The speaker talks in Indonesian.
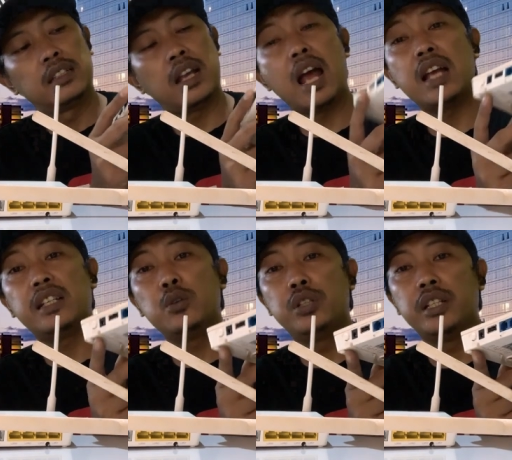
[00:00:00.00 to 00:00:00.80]
saya
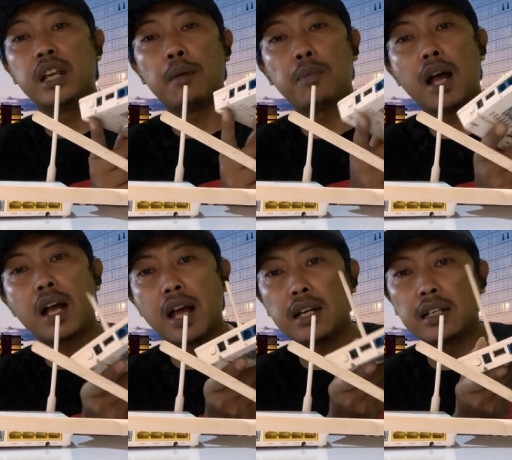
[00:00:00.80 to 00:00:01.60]
diuji di
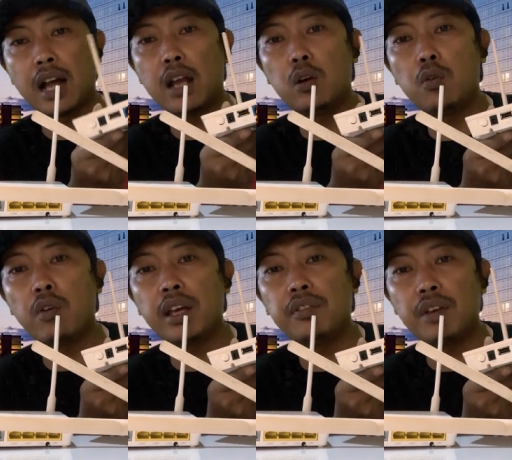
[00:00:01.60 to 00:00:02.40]
lapangan kalau
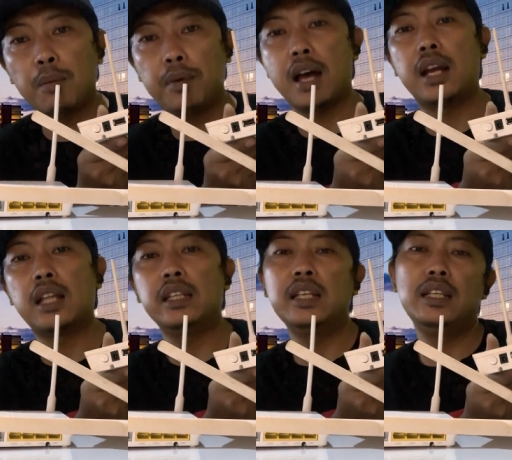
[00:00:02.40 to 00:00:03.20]
wifi apa
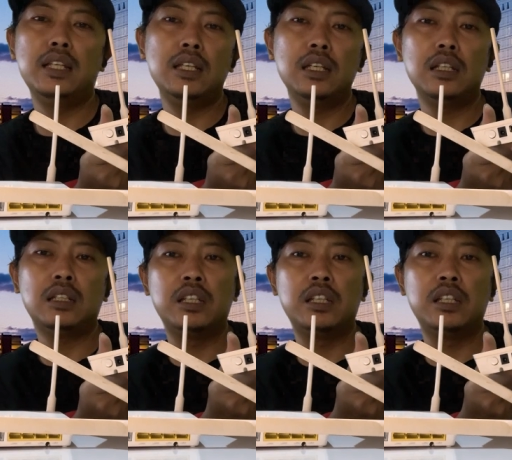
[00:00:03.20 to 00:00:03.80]
alat ini